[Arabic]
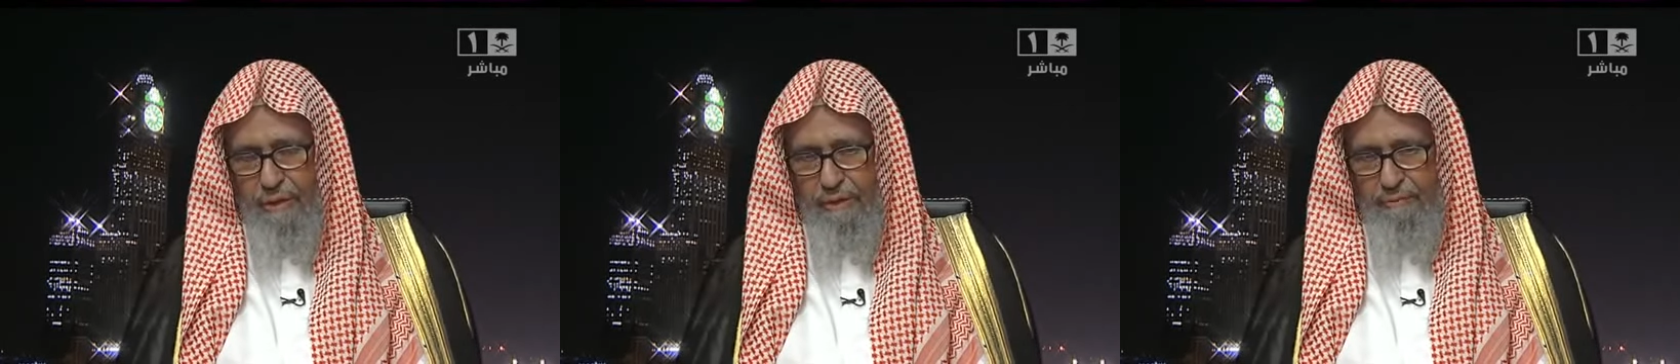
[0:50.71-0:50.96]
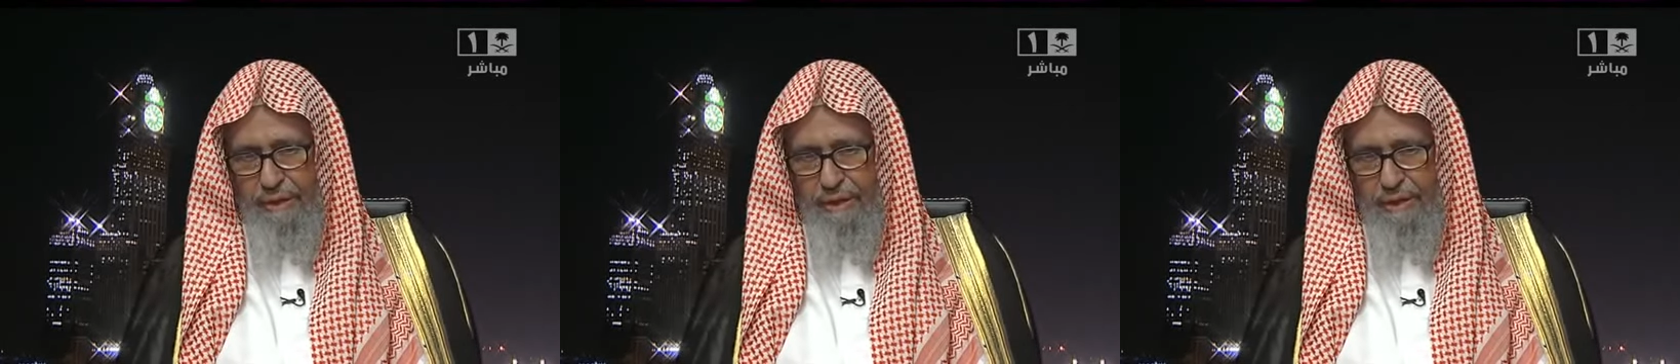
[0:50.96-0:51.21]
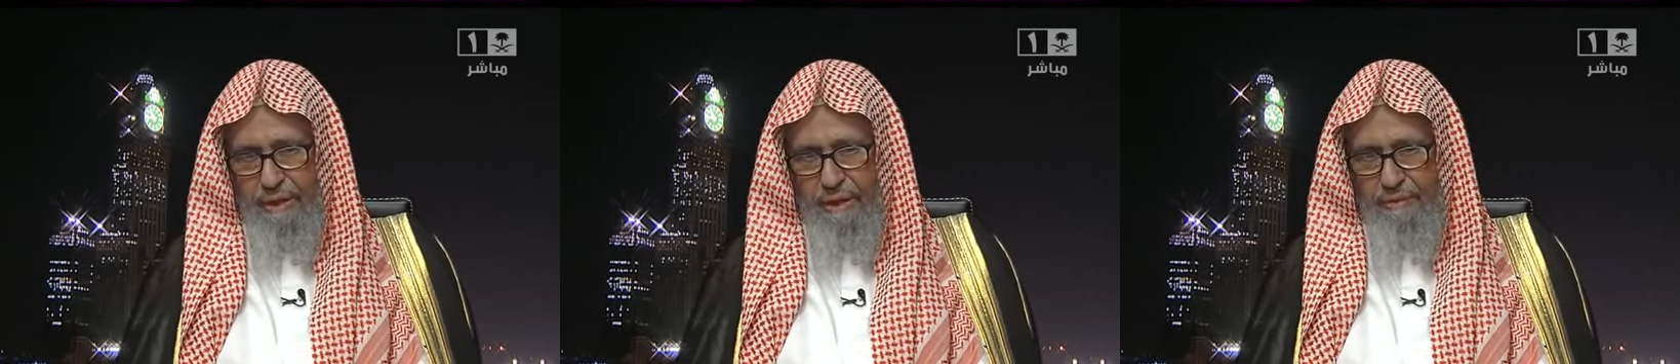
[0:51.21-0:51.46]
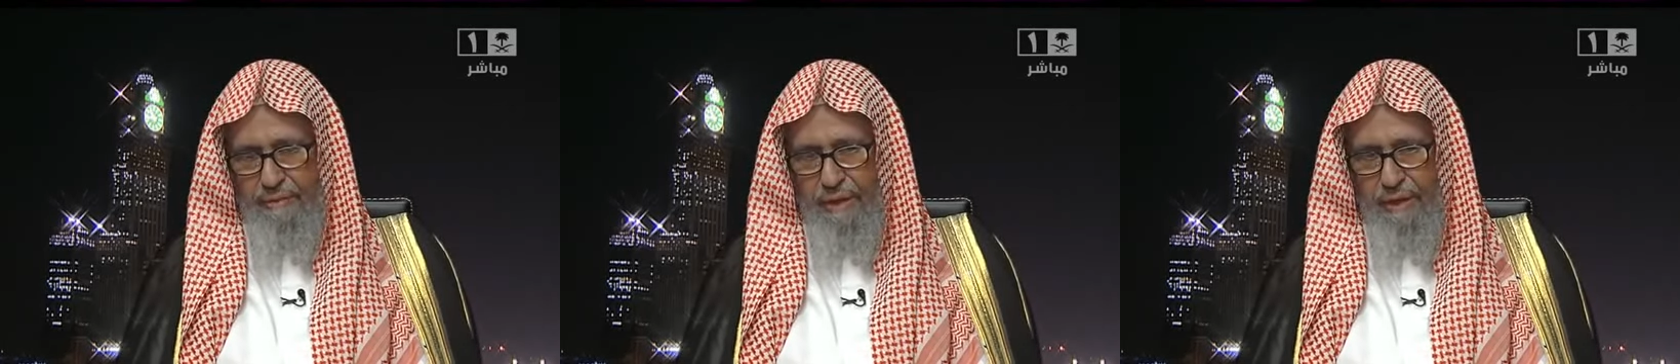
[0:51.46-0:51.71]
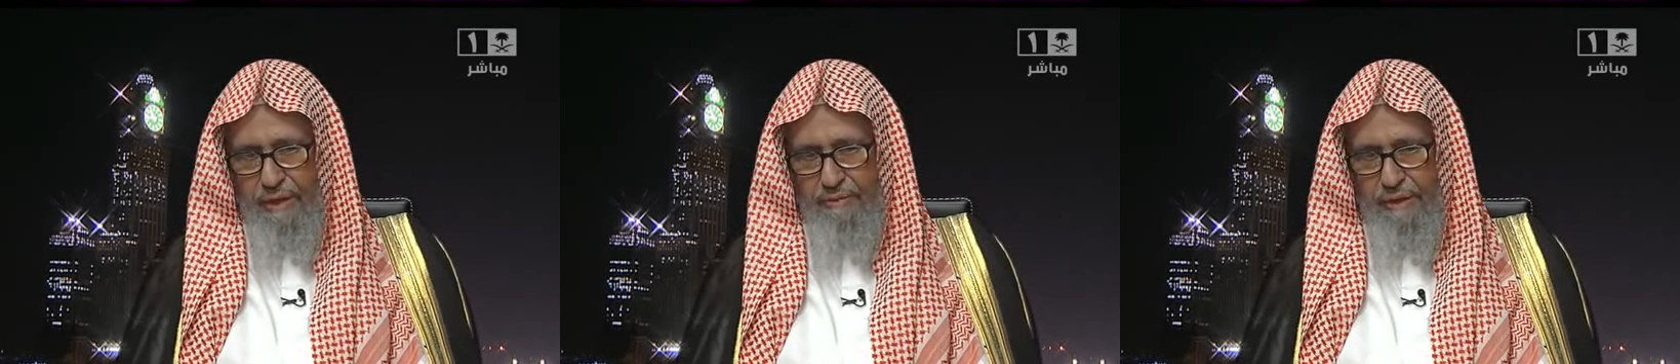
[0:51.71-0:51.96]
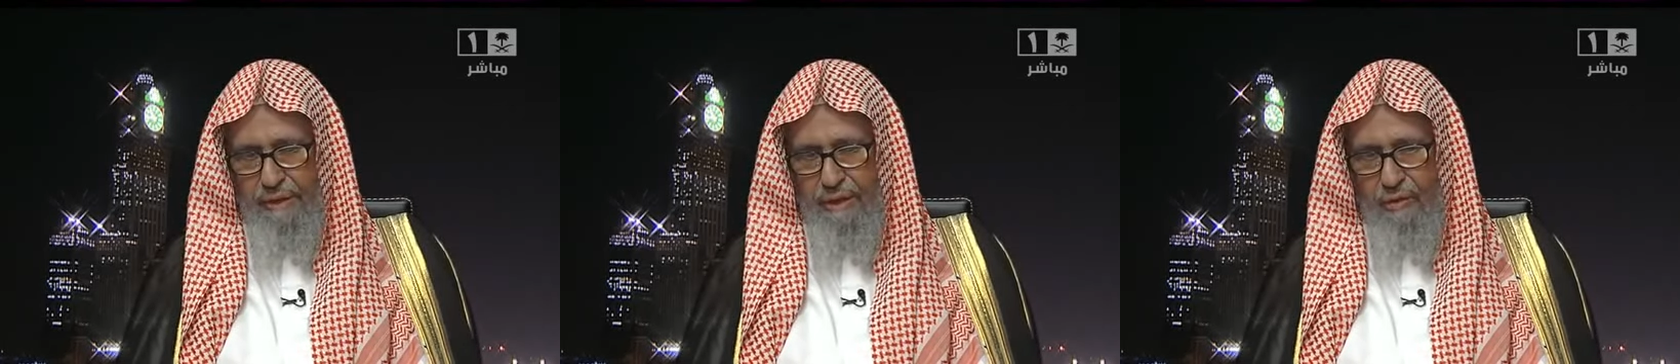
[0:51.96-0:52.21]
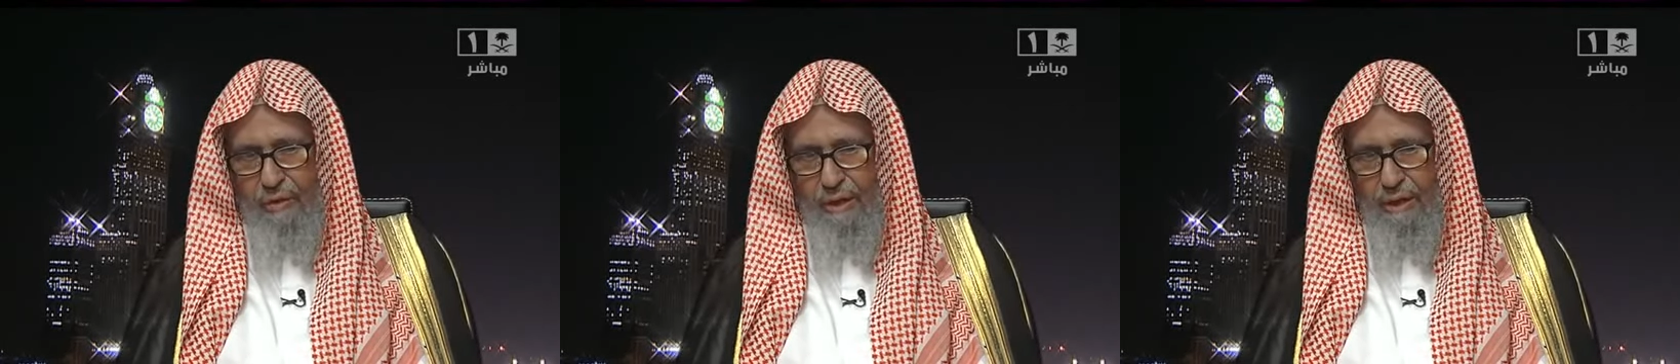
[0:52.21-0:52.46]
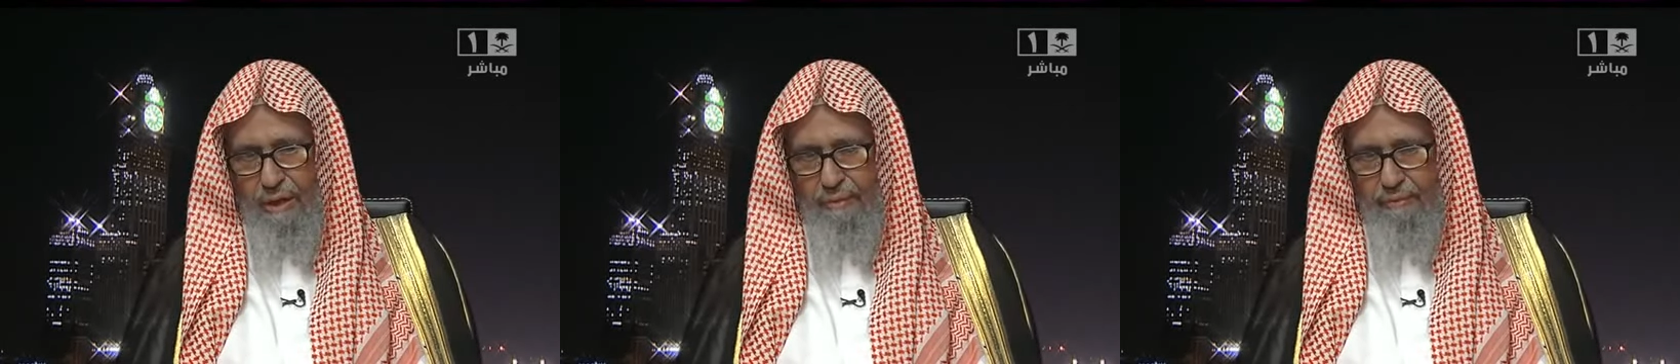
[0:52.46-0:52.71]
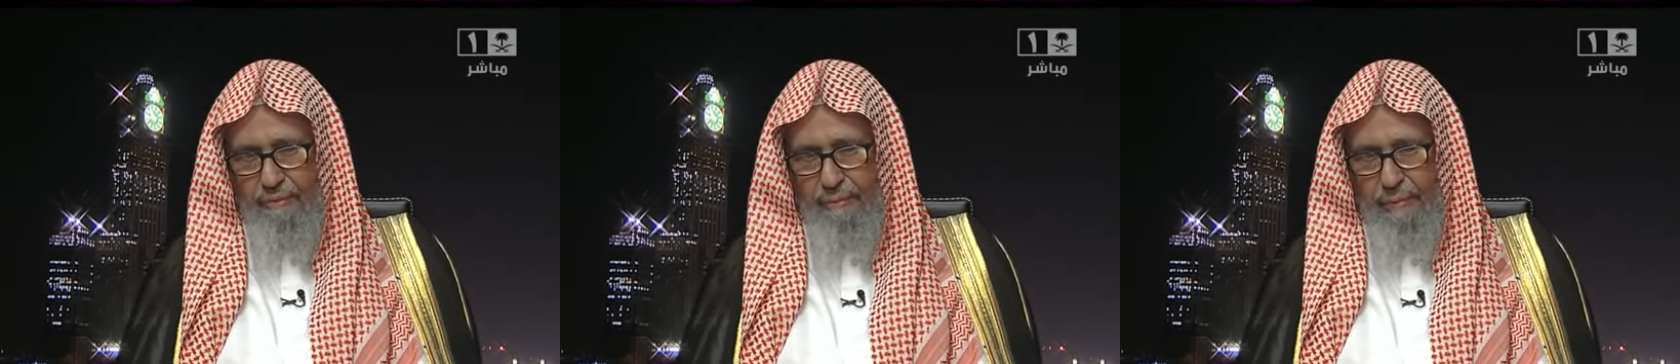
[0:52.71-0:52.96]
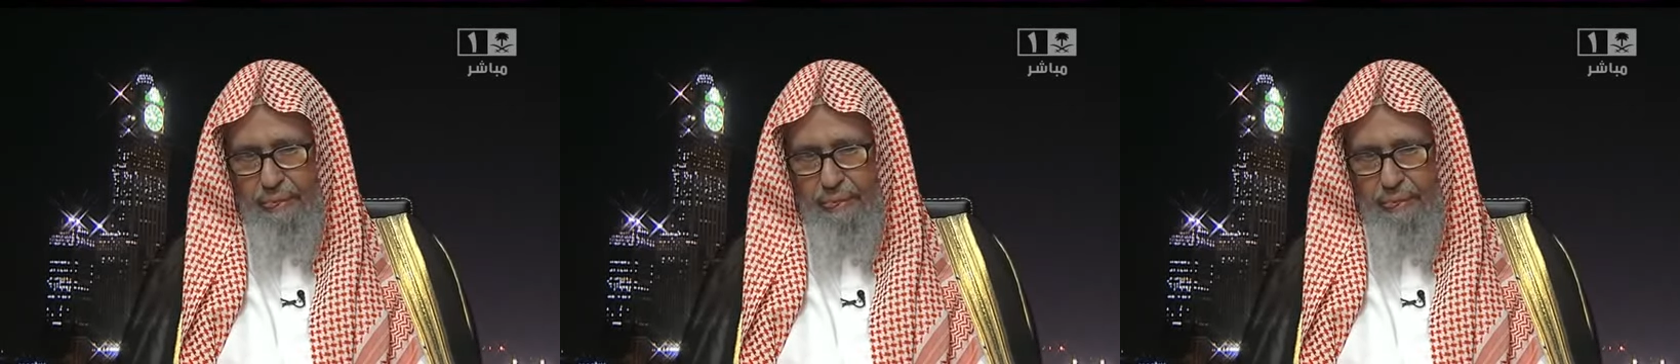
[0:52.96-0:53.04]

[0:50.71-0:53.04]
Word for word: أما إذا لم يعلم أنه حرام